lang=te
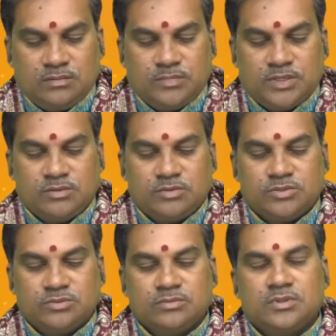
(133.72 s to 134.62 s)
మరి
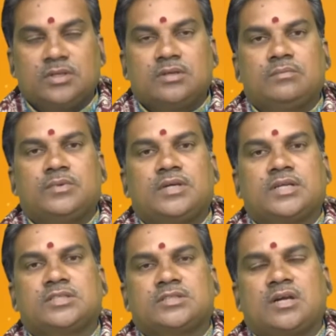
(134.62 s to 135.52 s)
ఈరోజు మన
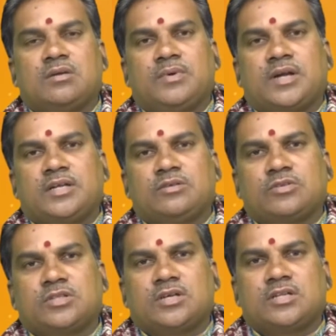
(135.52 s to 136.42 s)
నక్షత్రాలు
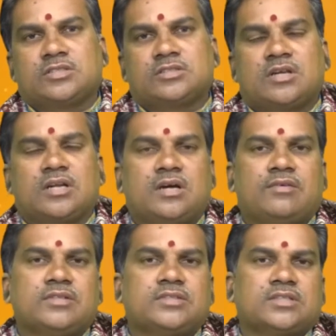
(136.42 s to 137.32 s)
భరణీకృతిగా నక్షత్రాలు
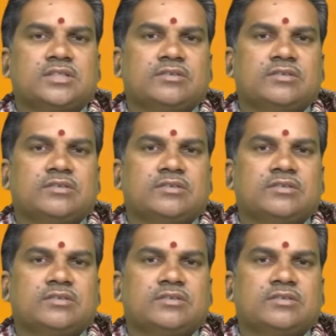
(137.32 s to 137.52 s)
కావడం చేత